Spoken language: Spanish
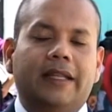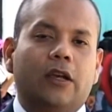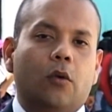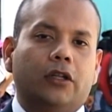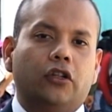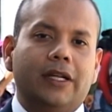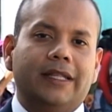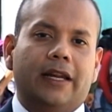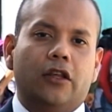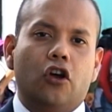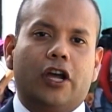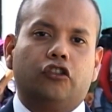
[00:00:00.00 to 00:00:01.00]
24
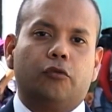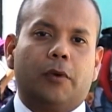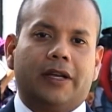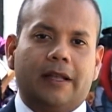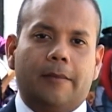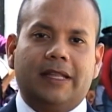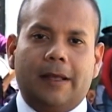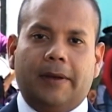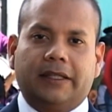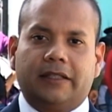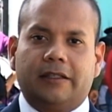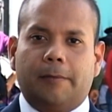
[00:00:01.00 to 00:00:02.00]
detenidos que supuestamente
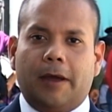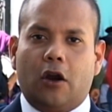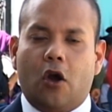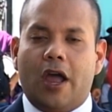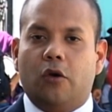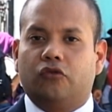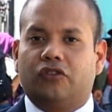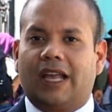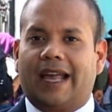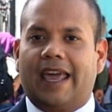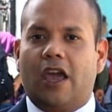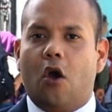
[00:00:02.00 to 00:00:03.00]
participaron en un
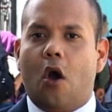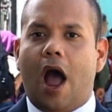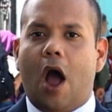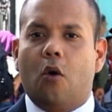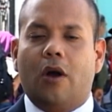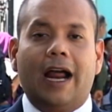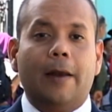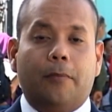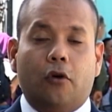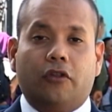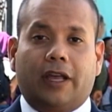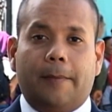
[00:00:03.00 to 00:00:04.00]
saqueo a un
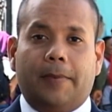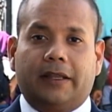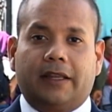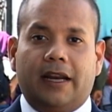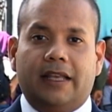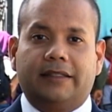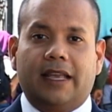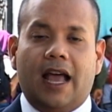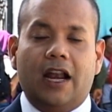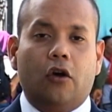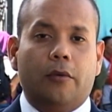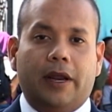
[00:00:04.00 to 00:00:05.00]
galpón que pertenece
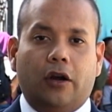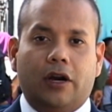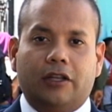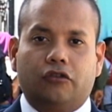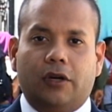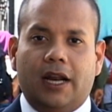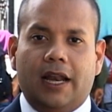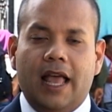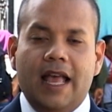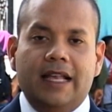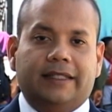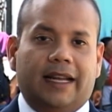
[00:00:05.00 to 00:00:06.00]
al gobierno nacional
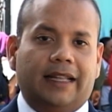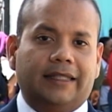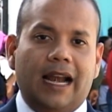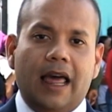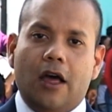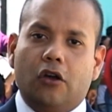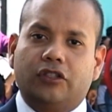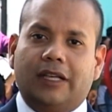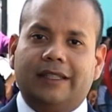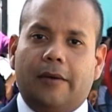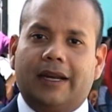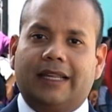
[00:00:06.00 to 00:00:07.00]
serán trasladados
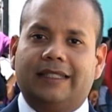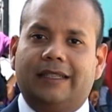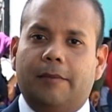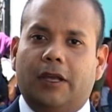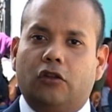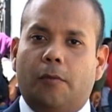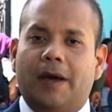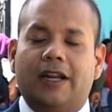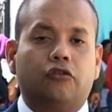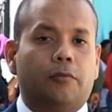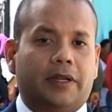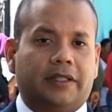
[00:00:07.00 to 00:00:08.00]
hasta Barquisimeto
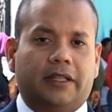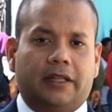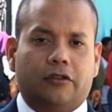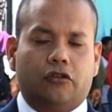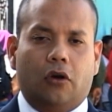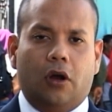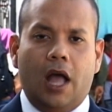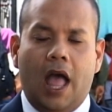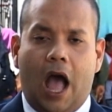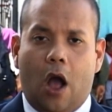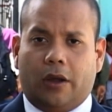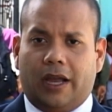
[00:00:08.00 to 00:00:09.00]
para su presentación,
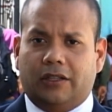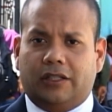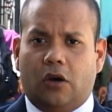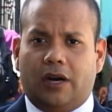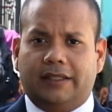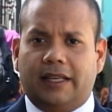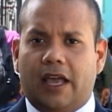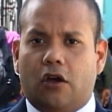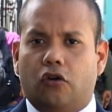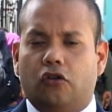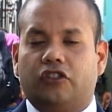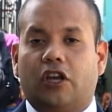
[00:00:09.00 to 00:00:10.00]
aunque hasta ahora se
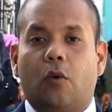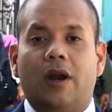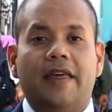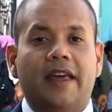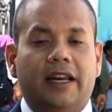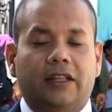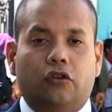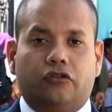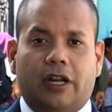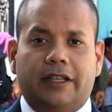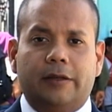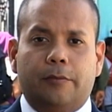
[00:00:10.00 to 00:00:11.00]
desconoce cuáles
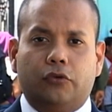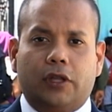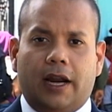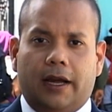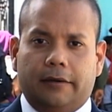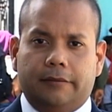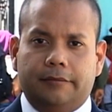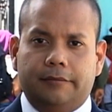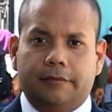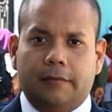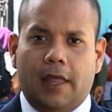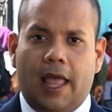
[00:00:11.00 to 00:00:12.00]
delitos les imputarán.
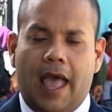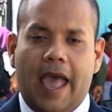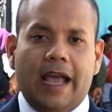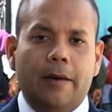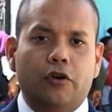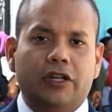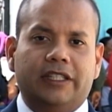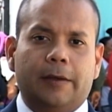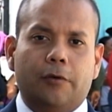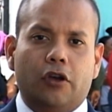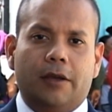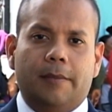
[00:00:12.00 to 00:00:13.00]
En el
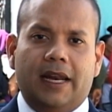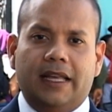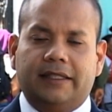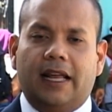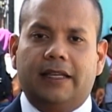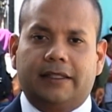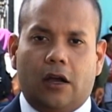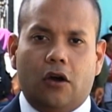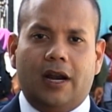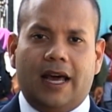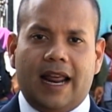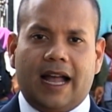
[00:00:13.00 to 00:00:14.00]
municipio Jiménez del
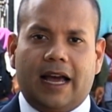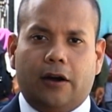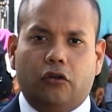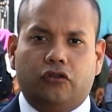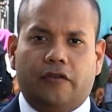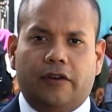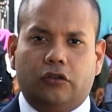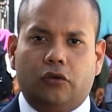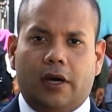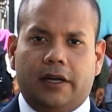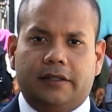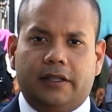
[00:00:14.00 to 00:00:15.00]
Estado Lara, Carlos Iván
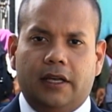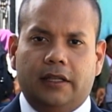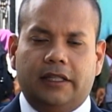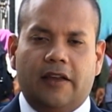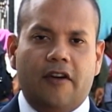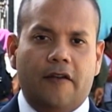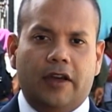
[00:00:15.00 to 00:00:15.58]
Suárez, TV